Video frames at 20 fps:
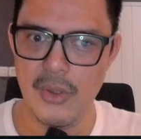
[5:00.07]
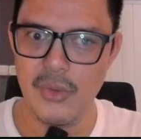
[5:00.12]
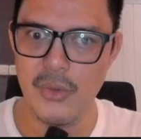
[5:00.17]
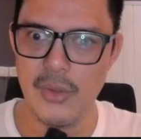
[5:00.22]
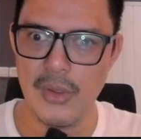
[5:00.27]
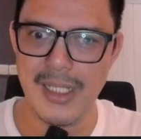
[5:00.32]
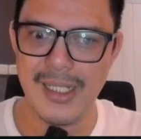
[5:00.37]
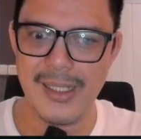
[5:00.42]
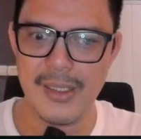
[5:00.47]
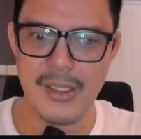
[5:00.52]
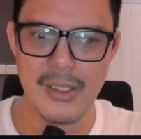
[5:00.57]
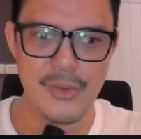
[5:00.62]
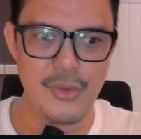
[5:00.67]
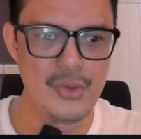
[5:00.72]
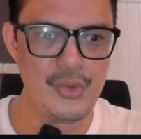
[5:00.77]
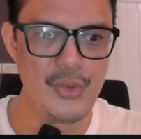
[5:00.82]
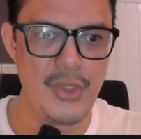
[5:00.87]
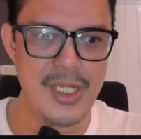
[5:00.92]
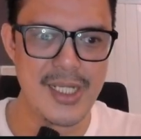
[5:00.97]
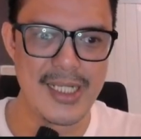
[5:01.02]
gue gue
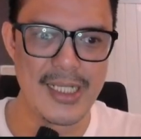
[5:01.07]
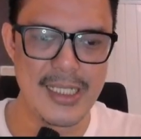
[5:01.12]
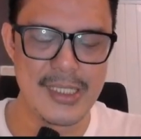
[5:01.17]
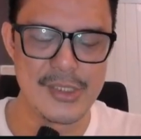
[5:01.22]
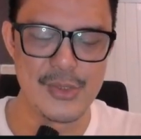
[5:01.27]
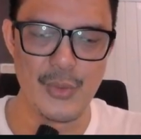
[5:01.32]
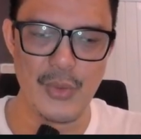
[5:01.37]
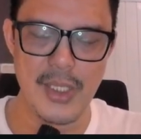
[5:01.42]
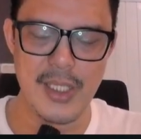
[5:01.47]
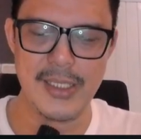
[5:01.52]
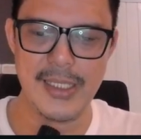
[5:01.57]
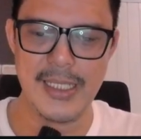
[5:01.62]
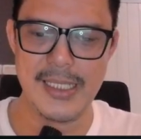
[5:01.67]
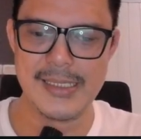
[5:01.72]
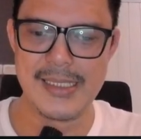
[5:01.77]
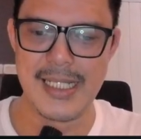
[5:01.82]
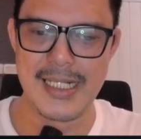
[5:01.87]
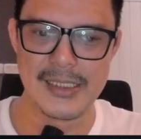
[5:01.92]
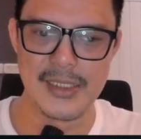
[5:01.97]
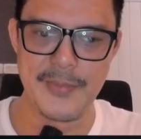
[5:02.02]
juga rada suka nih
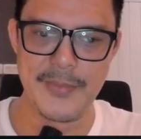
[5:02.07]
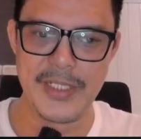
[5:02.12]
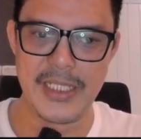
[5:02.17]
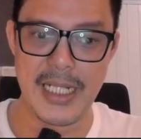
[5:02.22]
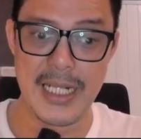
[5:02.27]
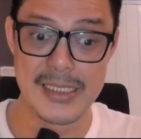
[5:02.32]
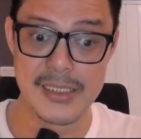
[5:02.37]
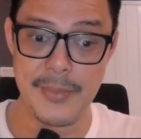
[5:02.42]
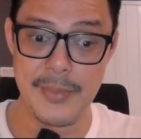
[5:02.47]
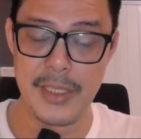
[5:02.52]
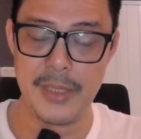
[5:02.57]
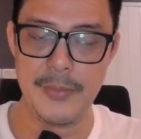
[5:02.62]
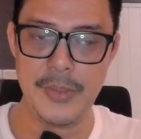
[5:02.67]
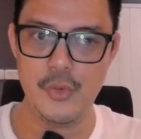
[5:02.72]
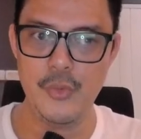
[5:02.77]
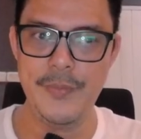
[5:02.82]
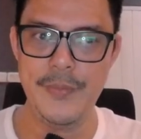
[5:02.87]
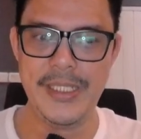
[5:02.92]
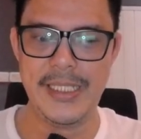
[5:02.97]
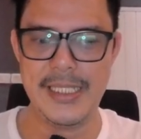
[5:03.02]
guys aransemen aransemen
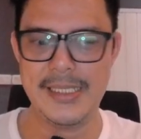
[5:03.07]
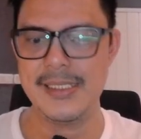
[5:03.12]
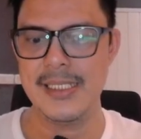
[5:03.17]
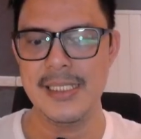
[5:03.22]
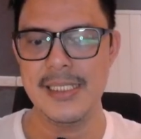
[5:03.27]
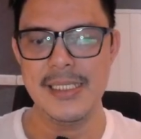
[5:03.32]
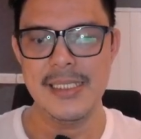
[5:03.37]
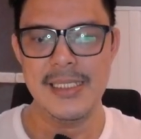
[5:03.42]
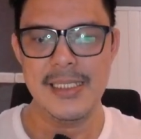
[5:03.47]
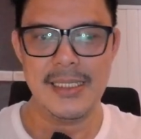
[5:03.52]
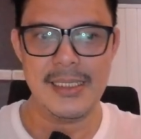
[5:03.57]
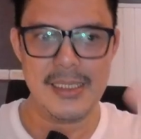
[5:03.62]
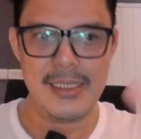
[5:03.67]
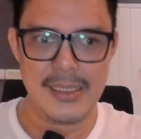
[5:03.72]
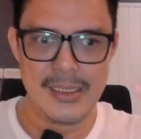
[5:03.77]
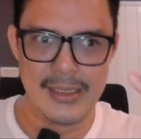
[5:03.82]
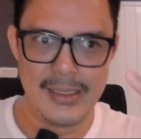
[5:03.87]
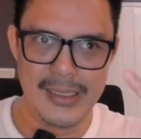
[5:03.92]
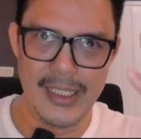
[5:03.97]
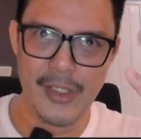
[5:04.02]
B2B guys
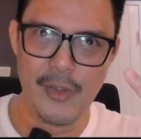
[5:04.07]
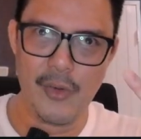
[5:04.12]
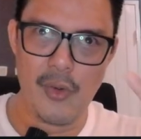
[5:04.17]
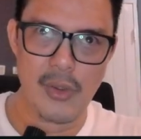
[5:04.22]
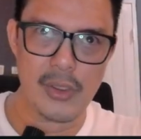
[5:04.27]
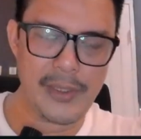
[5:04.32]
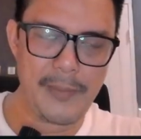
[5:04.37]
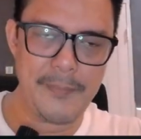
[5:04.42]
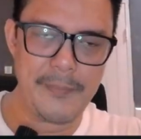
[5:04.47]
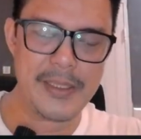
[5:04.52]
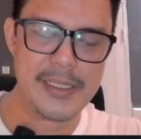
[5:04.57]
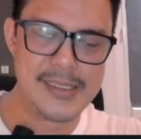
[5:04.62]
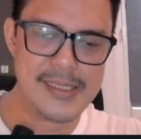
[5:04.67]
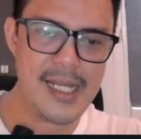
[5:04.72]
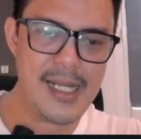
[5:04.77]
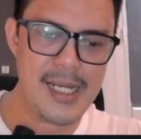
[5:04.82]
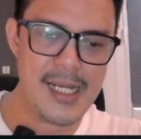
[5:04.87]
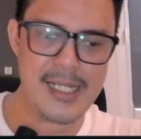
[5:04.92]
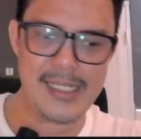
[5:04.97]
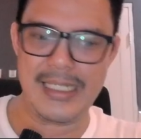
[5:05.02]
di chord yang
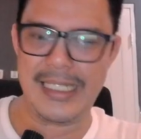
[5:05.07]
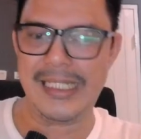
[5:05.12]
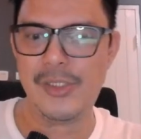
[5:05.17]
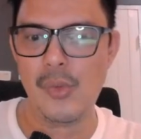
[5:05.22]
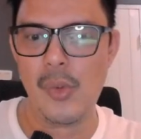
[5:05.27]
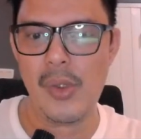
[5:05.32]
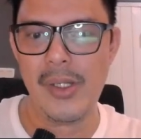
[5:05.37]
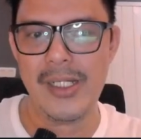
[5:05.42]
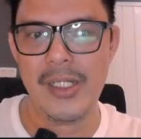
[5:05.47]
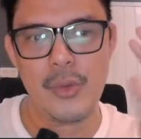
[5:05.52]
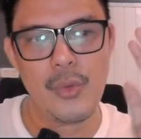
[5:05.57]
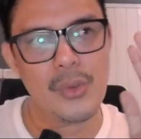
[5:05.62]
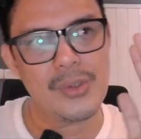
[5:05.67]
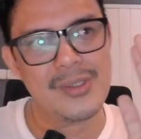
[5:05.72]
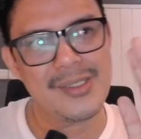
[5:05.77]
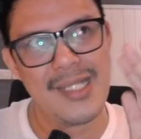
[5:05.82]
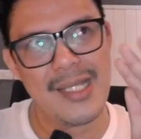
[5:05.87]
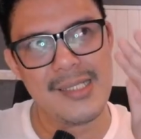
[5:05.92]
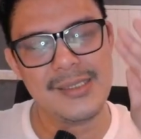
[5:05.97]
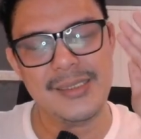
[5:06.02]
berjalan itu ada
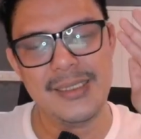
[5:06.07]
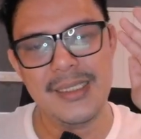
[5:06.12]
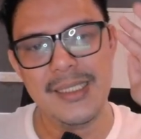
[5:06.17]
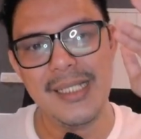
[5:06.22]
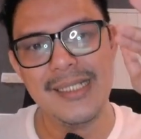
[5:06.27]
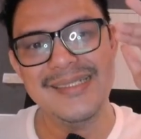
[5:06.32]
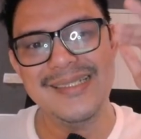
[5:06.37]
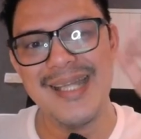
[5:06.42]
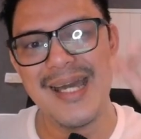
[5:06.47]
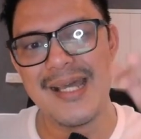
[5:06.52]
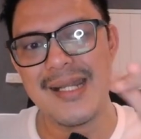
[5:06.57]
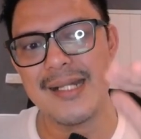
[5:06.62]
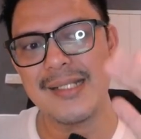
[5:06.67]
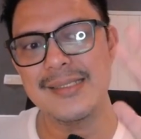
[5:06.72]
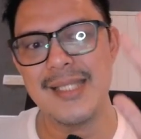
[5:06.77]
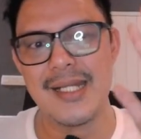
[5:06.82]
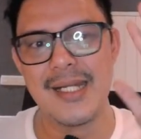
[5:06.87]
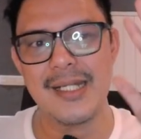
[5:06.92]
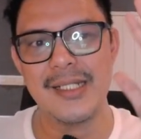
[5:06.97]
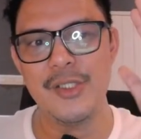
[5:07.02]
notasi yang
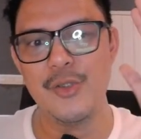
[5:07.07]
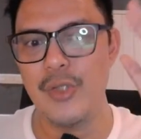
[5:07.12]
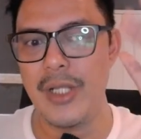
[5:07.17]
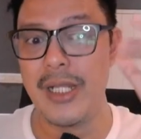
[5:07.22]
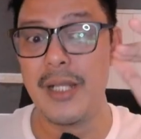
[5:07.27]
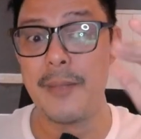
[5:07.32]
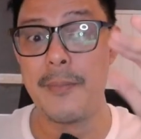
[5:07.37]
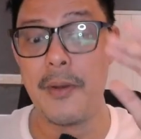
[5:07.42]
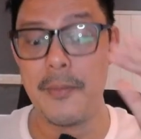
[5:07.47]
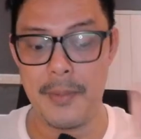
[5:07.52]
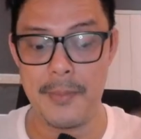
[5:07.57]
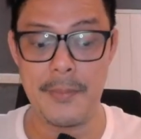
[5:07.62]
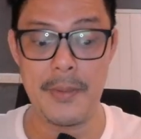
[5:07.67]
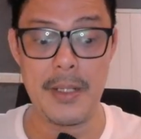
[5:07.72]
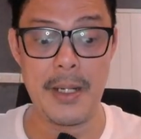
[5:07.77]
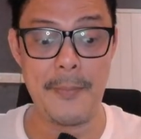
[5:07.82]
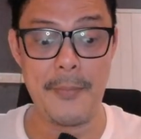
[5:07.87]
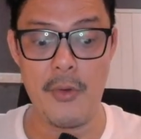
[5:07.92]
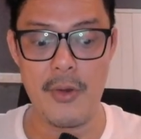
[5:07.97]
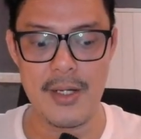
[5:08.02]
jarang-jarang digunain sama
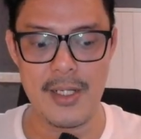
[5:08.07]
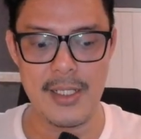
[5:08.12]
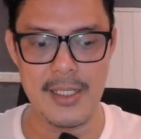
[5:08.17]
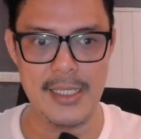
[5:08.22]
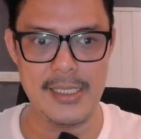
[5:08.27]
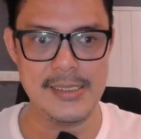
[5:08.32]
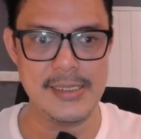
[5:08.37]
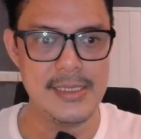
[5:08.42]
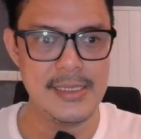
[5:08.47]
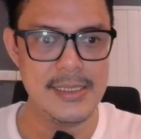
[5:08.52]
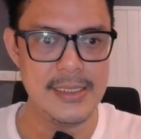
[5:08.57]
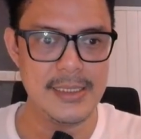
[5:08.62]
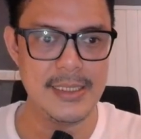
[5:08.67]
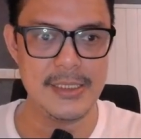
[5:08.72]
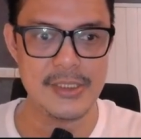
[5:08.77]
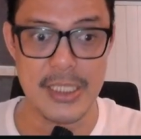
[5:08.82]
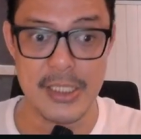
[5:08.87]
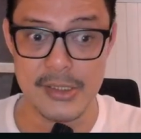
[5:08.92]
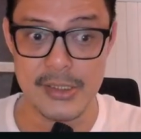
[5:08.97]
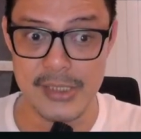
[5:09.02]
beberapa orang guys nih
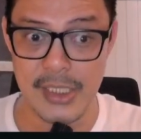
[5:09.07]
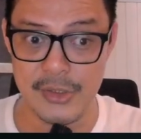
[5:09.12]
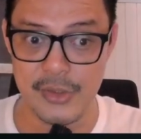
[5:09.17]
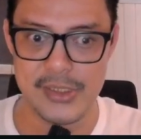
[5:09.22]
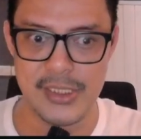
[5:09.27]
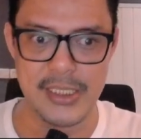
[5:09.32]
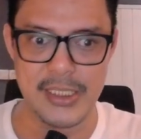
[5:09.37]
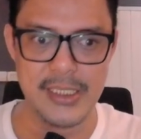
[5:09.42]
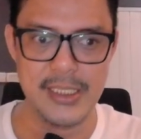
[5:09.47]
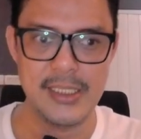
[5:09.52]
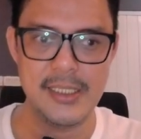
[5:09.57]
cara satu di sini